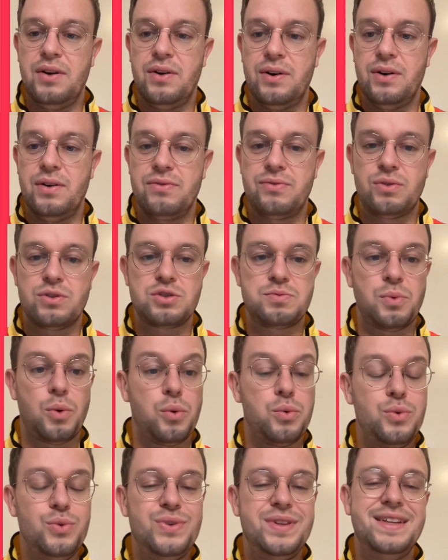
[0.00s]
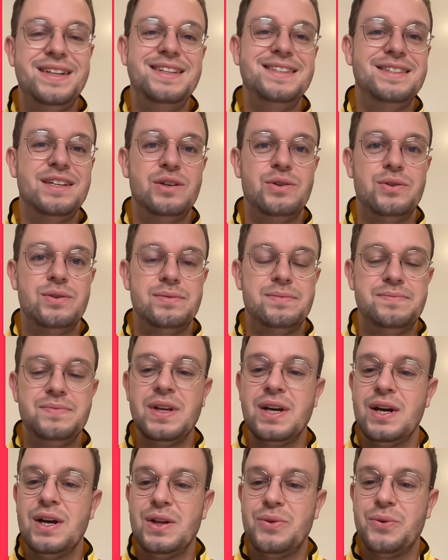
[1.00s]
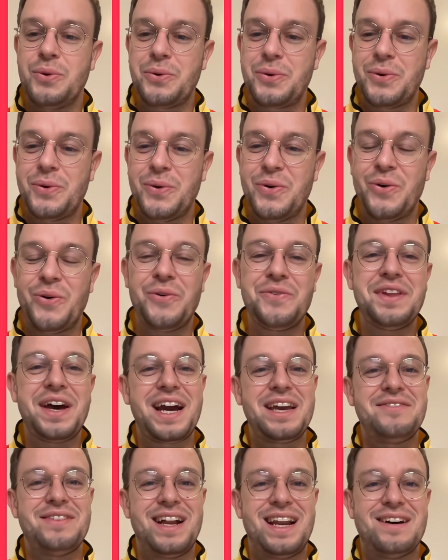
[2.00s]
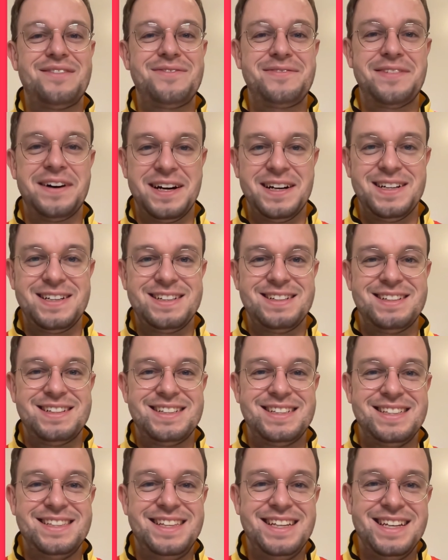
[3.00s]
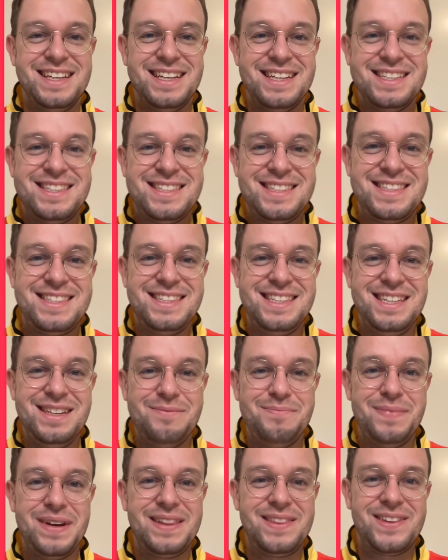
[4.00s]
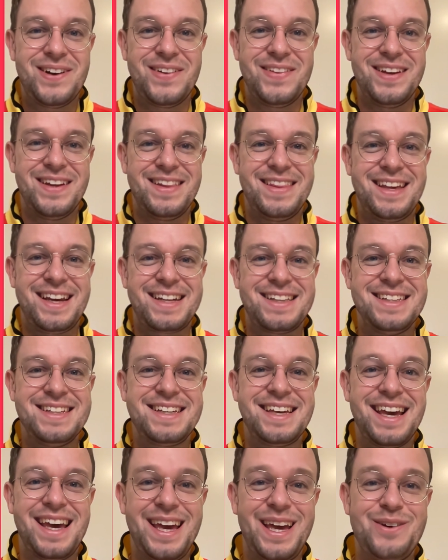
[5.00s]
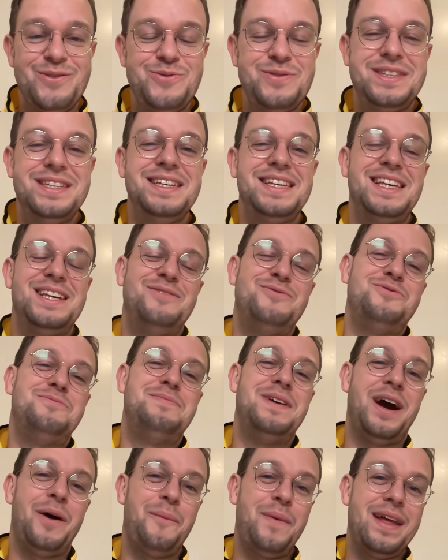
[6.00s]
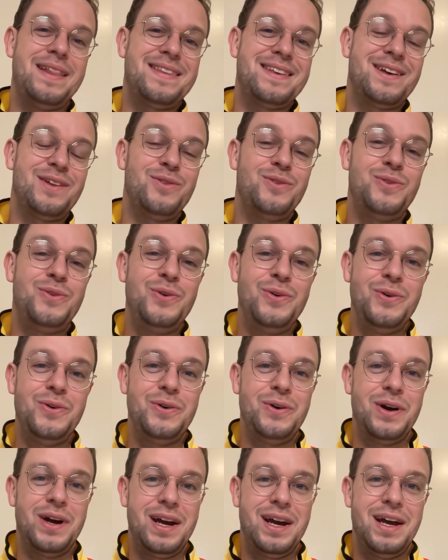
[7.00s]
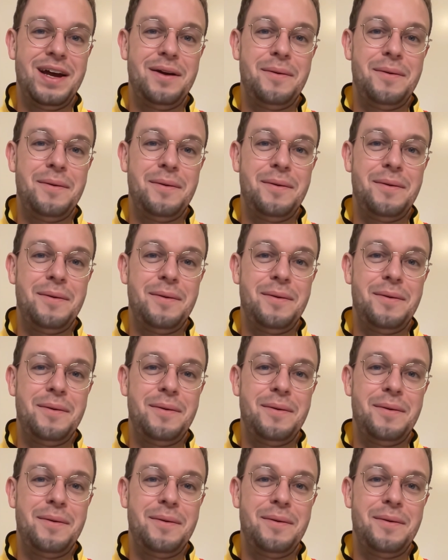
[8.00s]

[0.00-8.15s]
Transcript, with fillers: euh, franchement, utilisez-le. Donc, on arrive à la fin des six méthodes techniques et outils qui vous permettent de